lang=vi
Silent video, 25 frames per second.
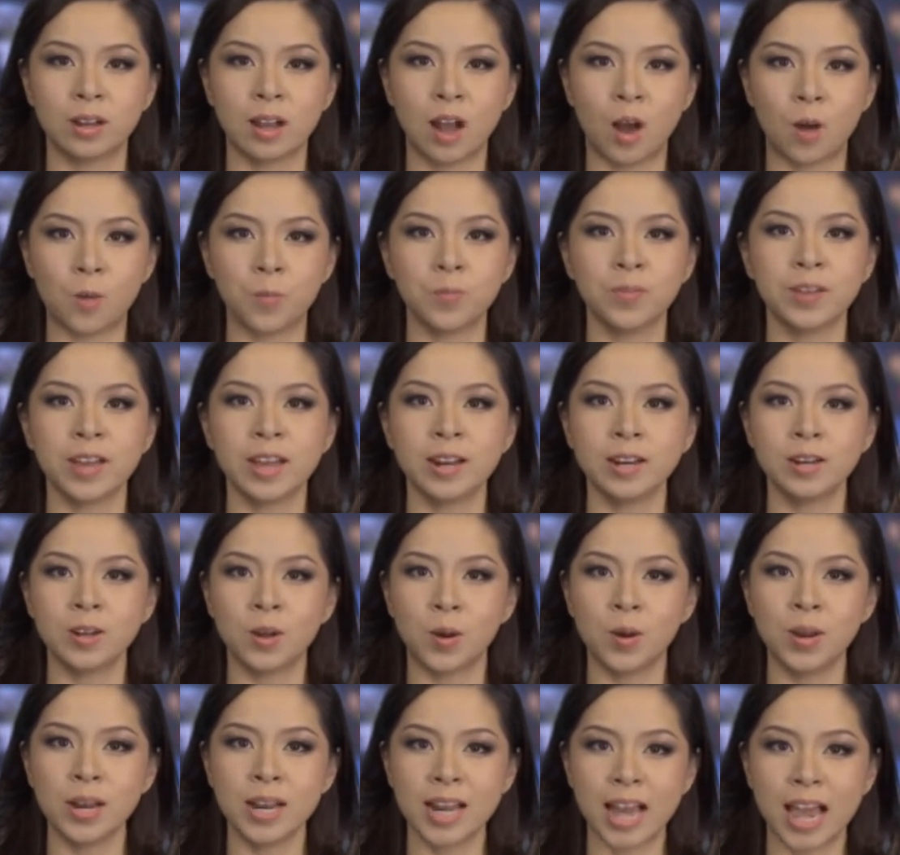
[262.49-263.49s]
cổng kết
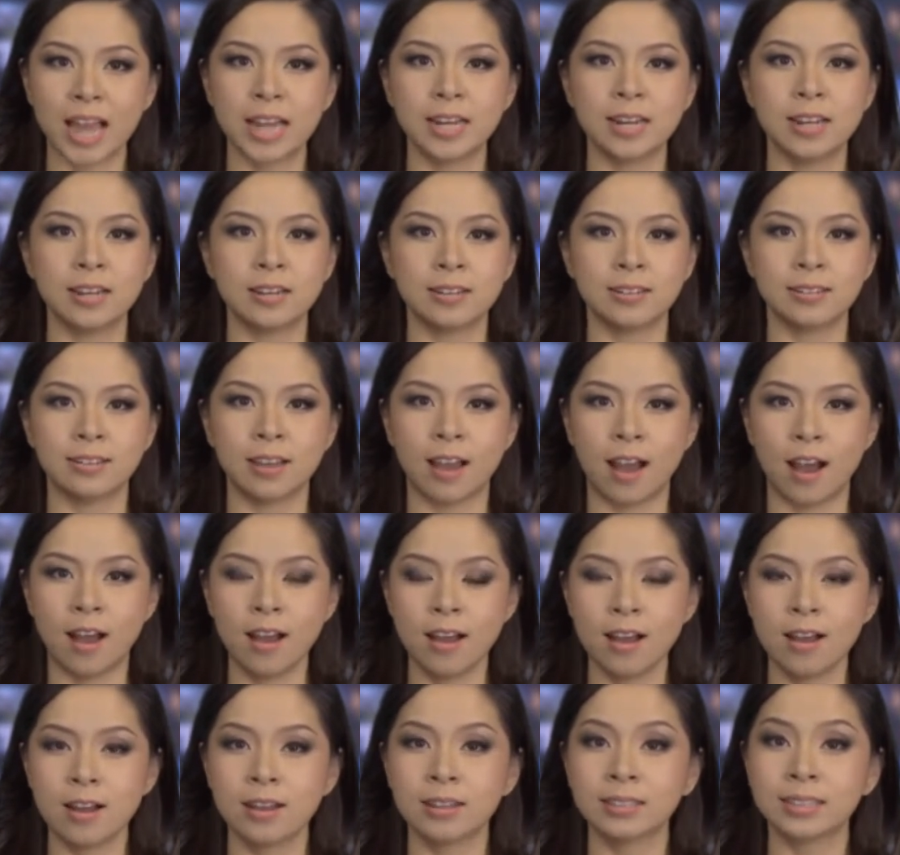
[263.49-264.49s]
nối Lightning nhỏ
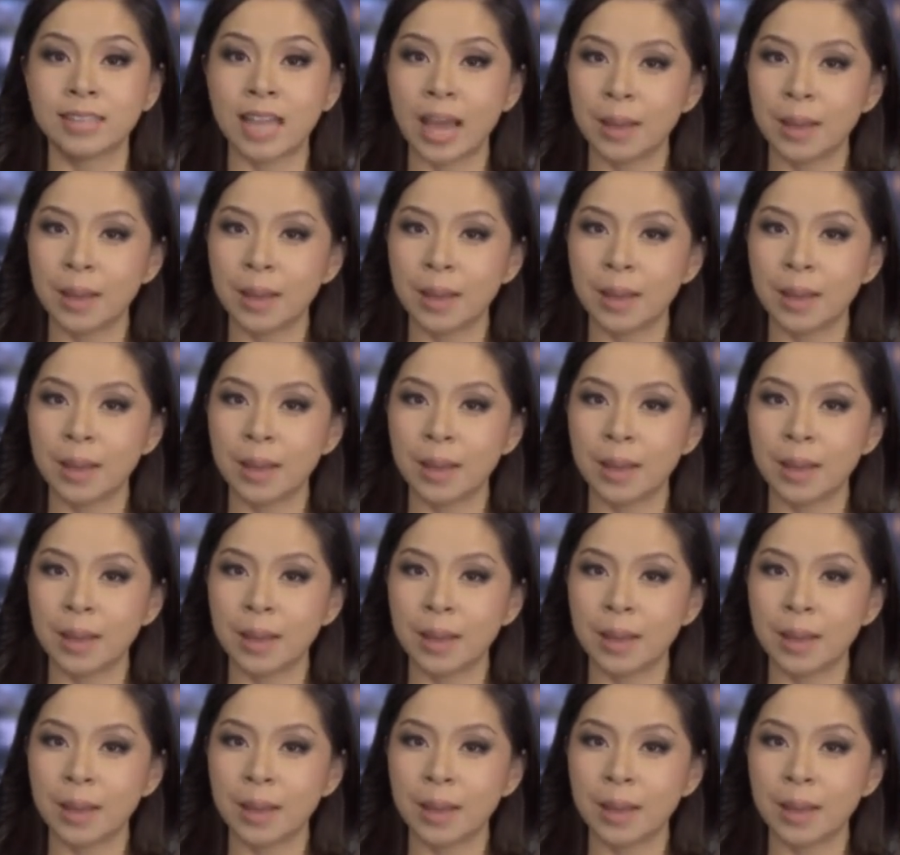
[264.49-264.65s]
hơn